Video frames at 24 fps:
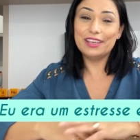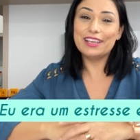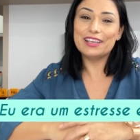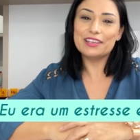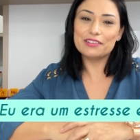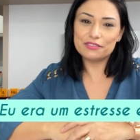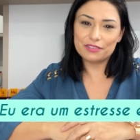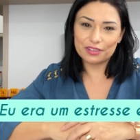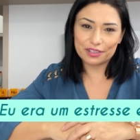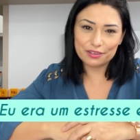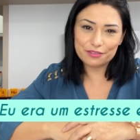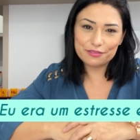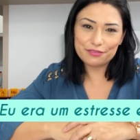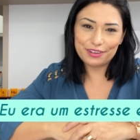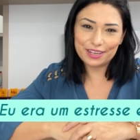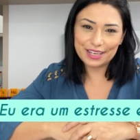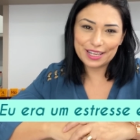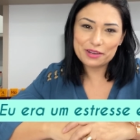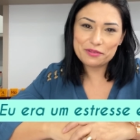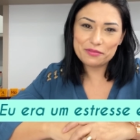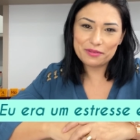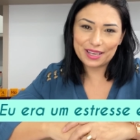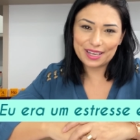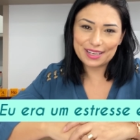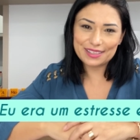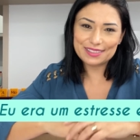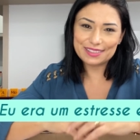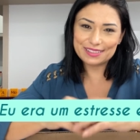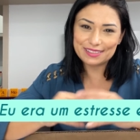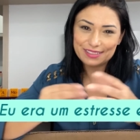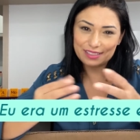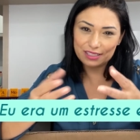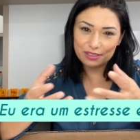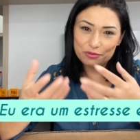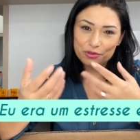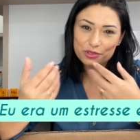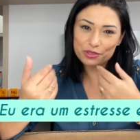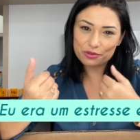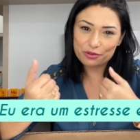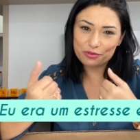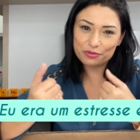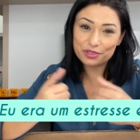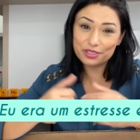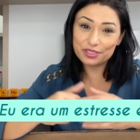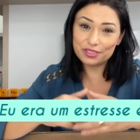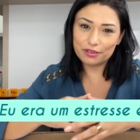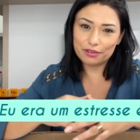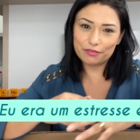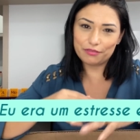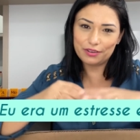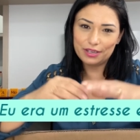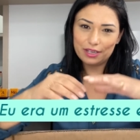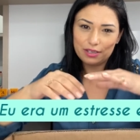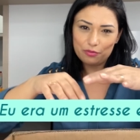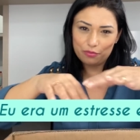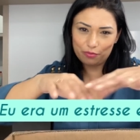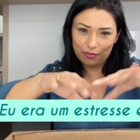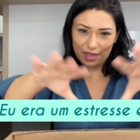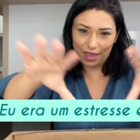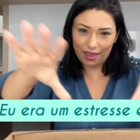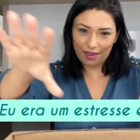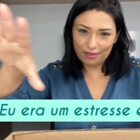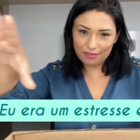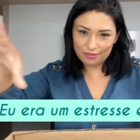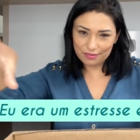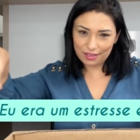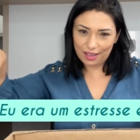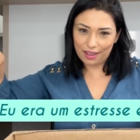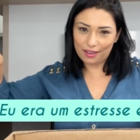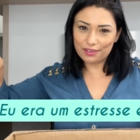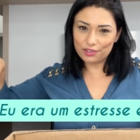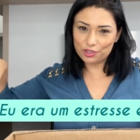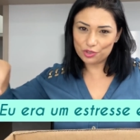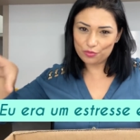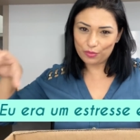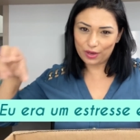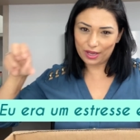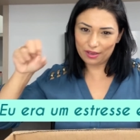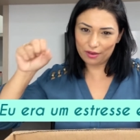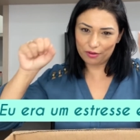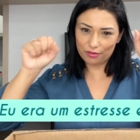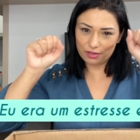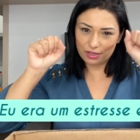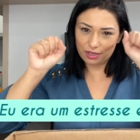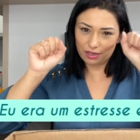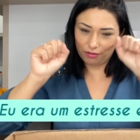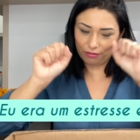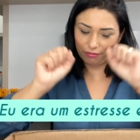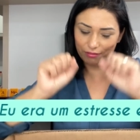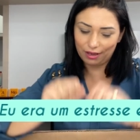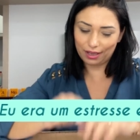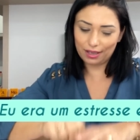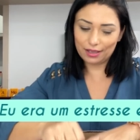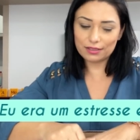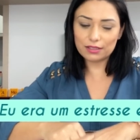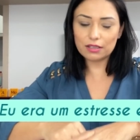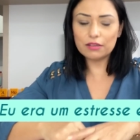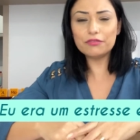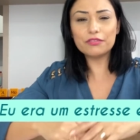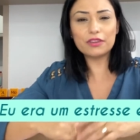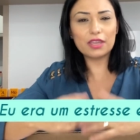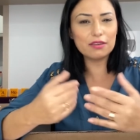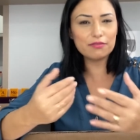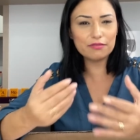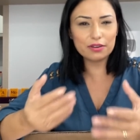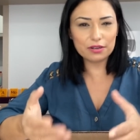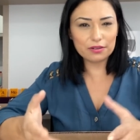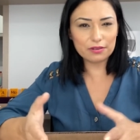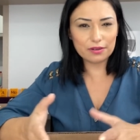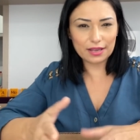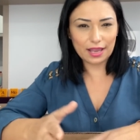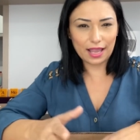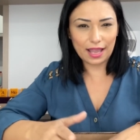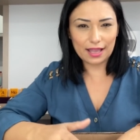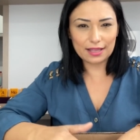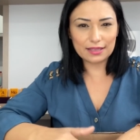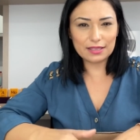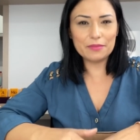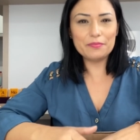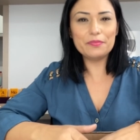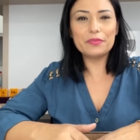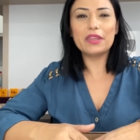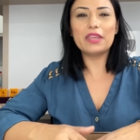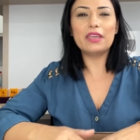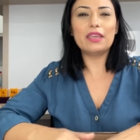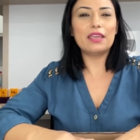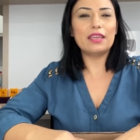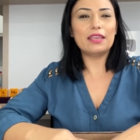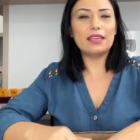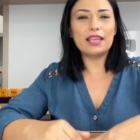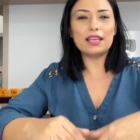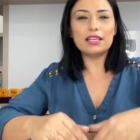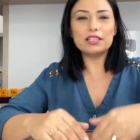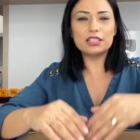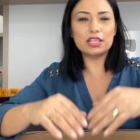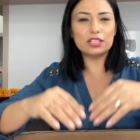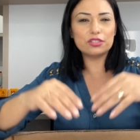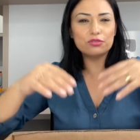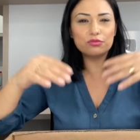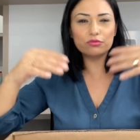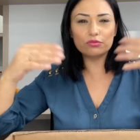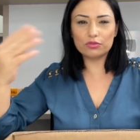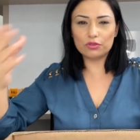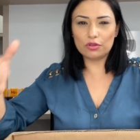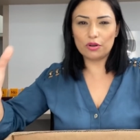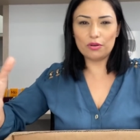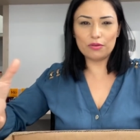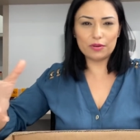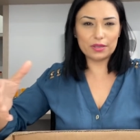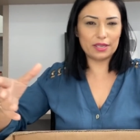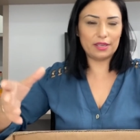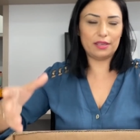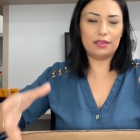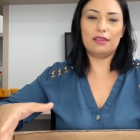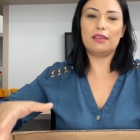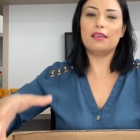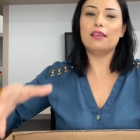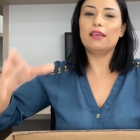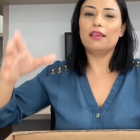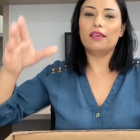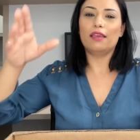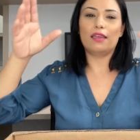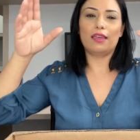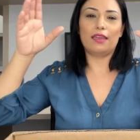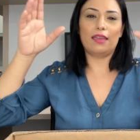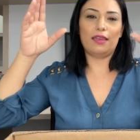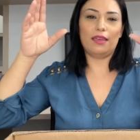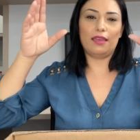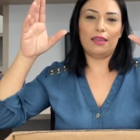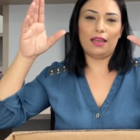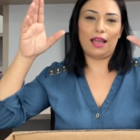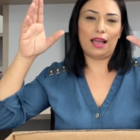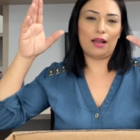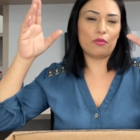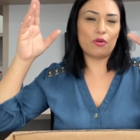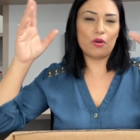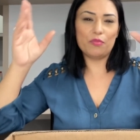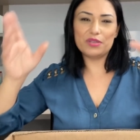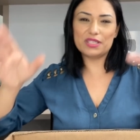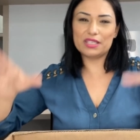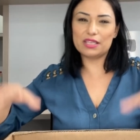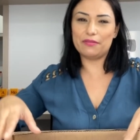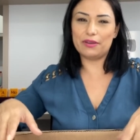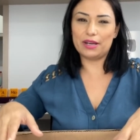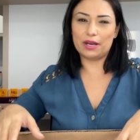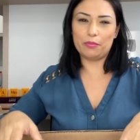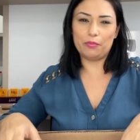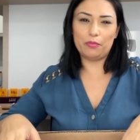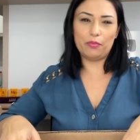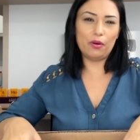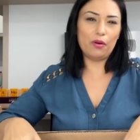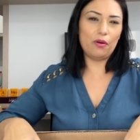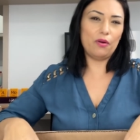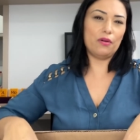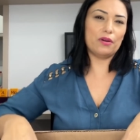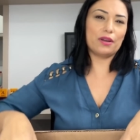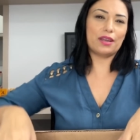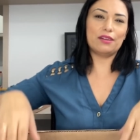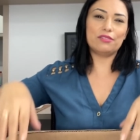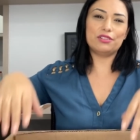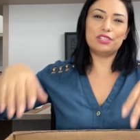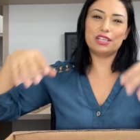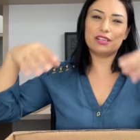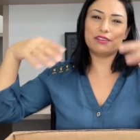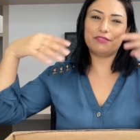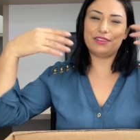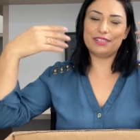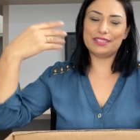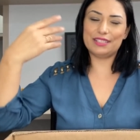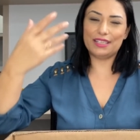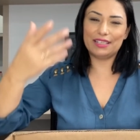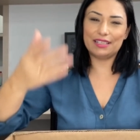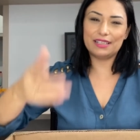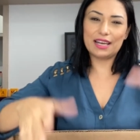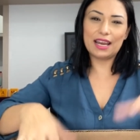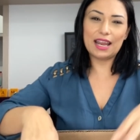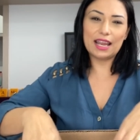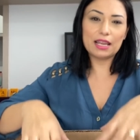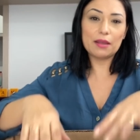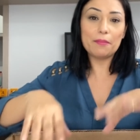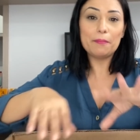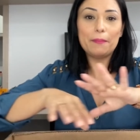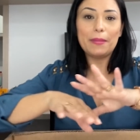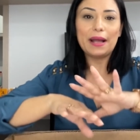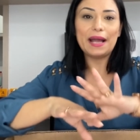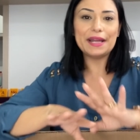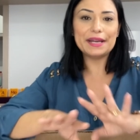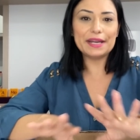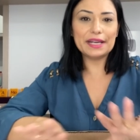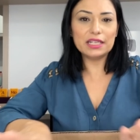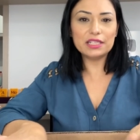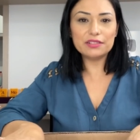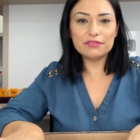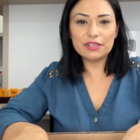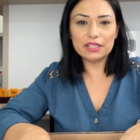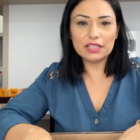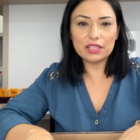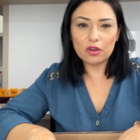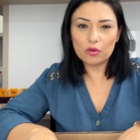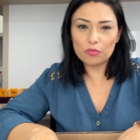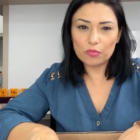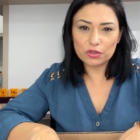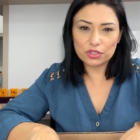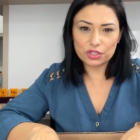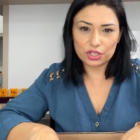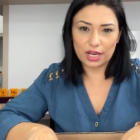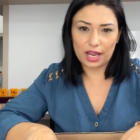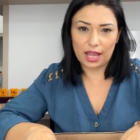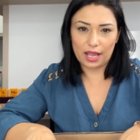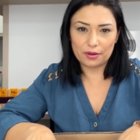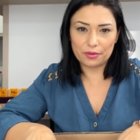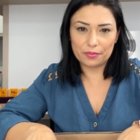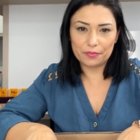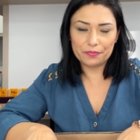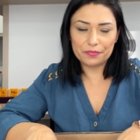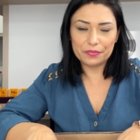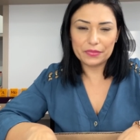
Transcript: só que eu não falei com elas assim no escondidinho, eu falei no meio da, de uma reunião, né? Então eu fiquei envergonhada e aí já juntou que é, a comissão era pouca, eu tinha que fazer entrega, parei de vender o Boticário.